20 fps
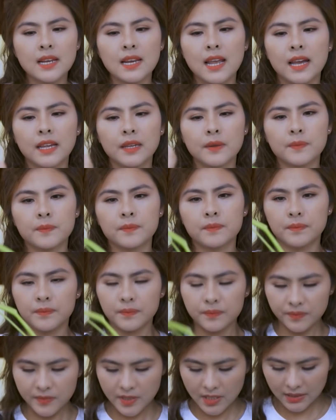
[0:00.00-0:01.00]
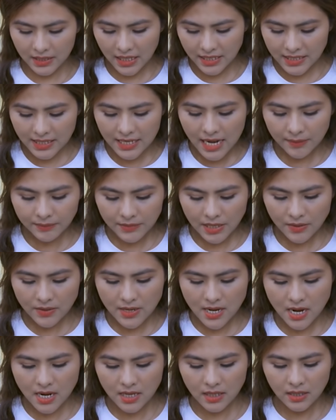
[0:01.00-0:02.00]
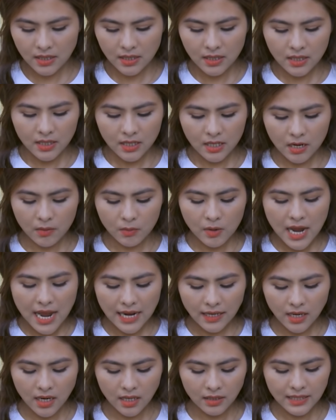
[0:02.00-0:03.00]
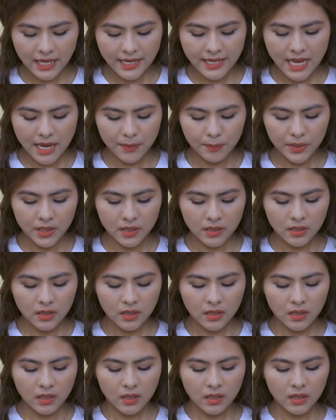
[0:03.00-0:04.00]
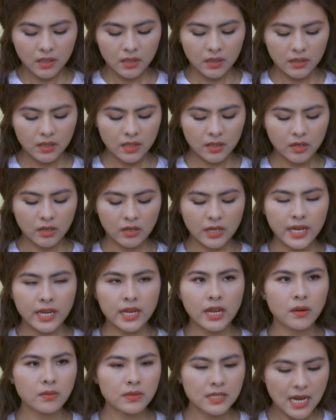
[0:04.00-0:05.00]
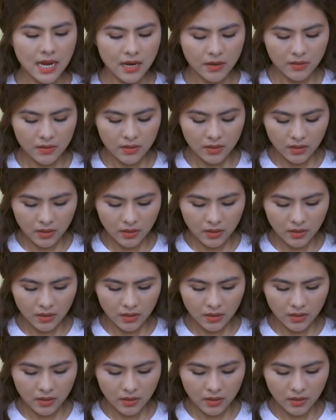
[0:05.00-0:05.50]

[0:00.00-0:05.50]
Chứ lại Người ta làm theo giờ Đâu có ăn ở tại nhà mình Con nghĩ không sao